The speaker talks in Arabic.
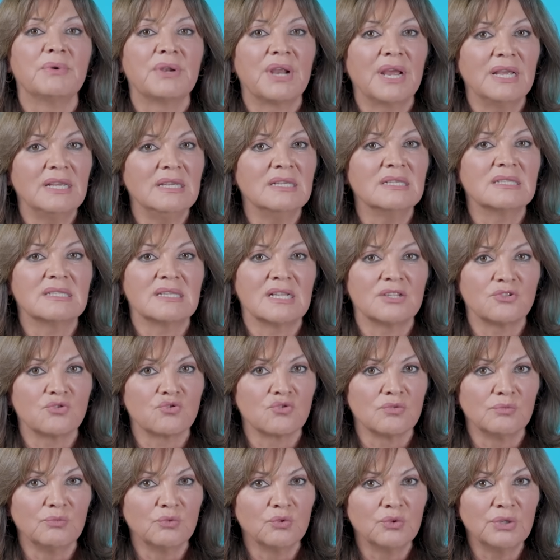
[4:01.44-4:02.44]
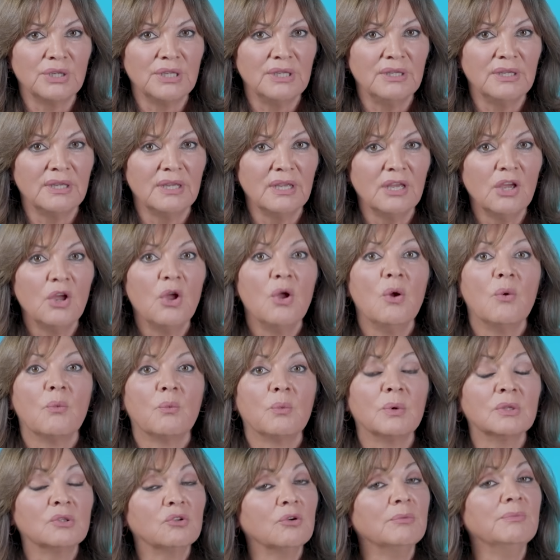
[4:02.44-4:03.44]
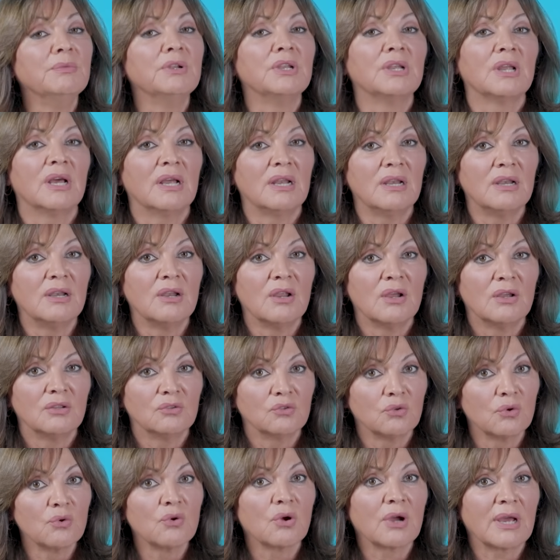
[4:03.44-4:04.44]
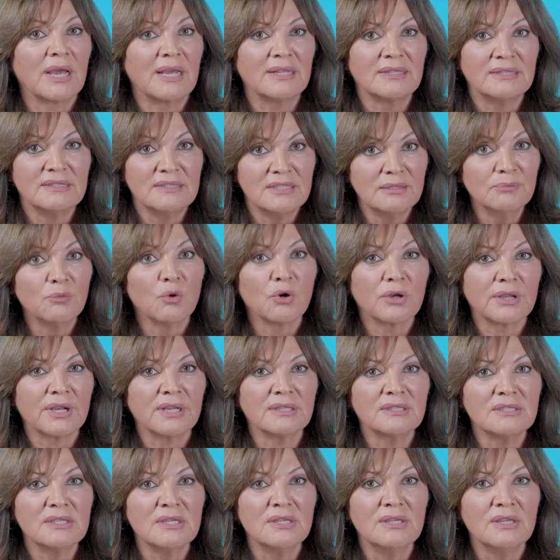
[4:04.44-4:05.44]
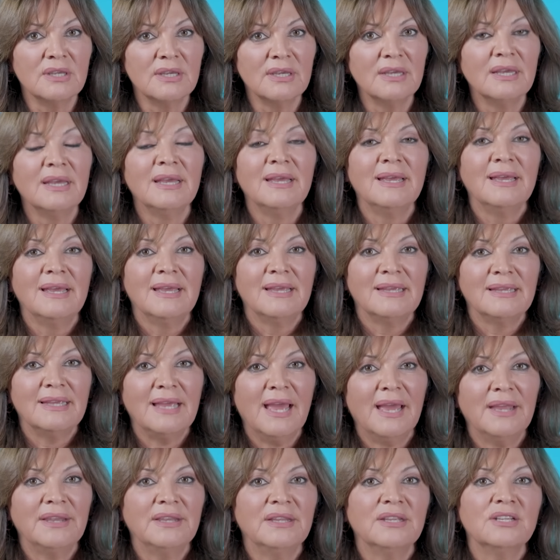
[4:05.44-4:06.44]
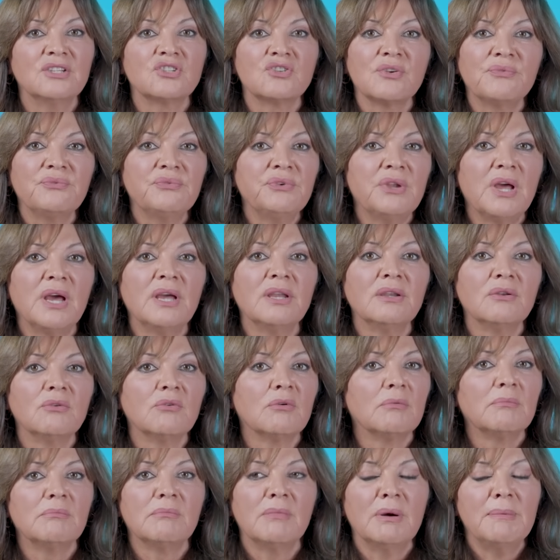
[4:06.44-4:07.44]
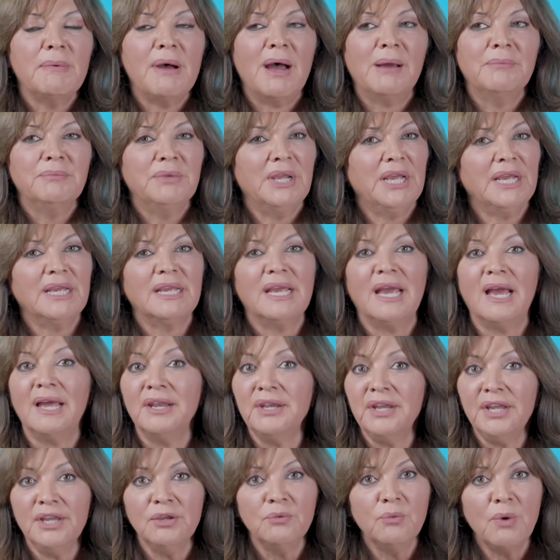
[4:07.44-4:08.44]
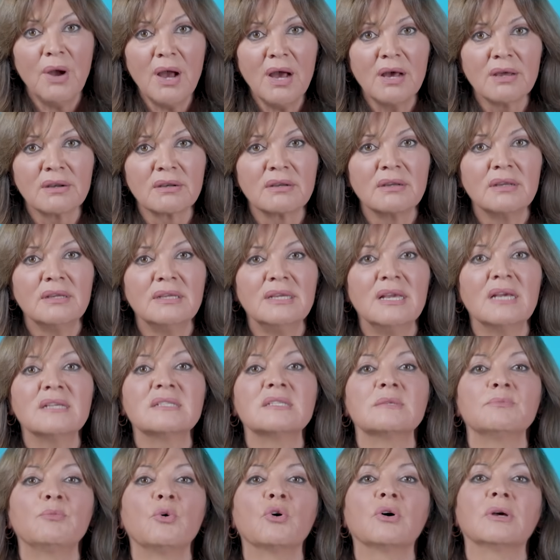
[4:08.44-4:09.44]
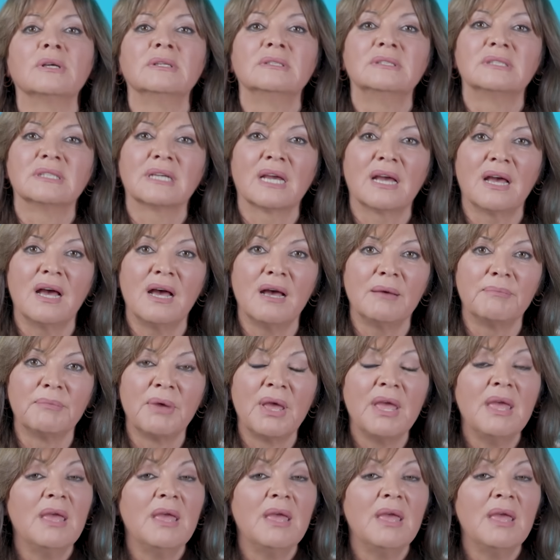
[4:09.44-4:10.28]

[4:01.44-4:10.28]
رئيس للجمهورية وضمن الطرق الديمقراطية يعني شفنا انه ما بقى عم نحكي عن حوار يسبق انتخاب